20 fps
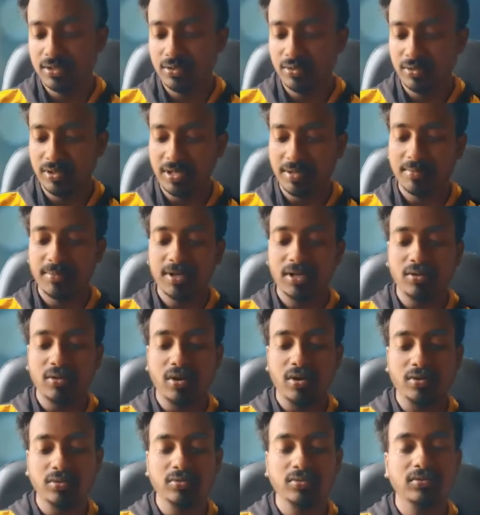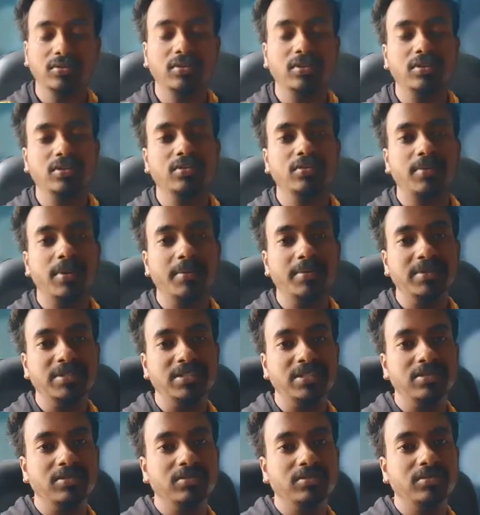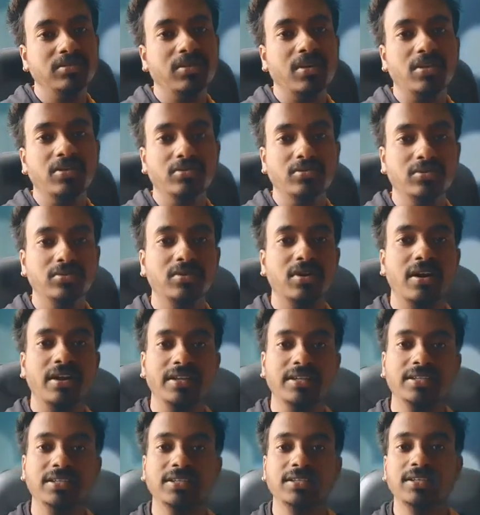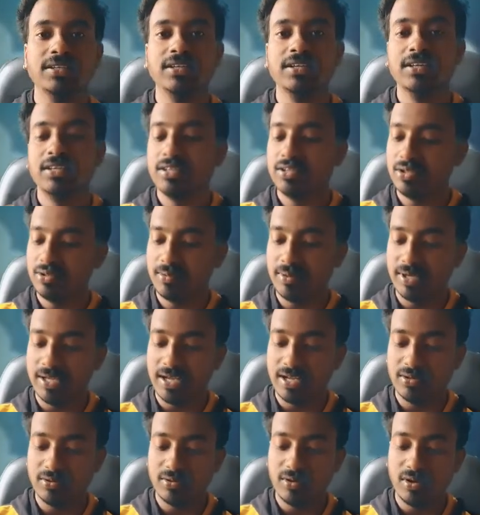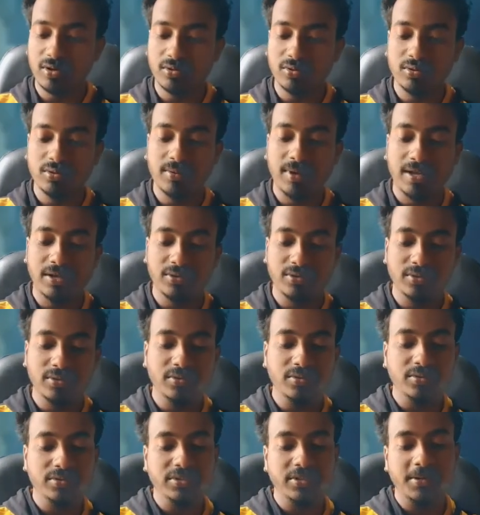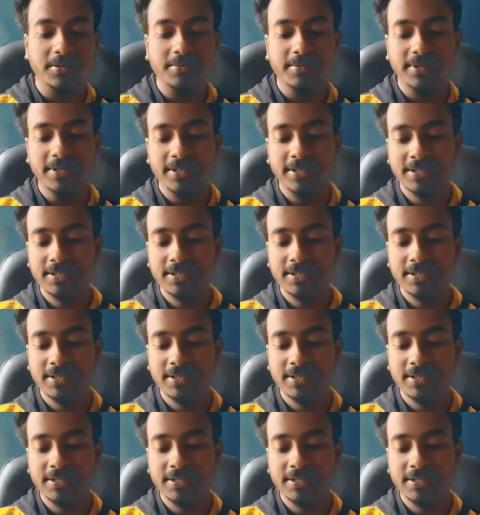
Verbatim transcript: দুই নাম্বার ঘরগুলো অন্যভাবে ছিল ঘরগুলো হয়নি তোমাকে আরও ঘরগুলো ভালো করে করতে হবে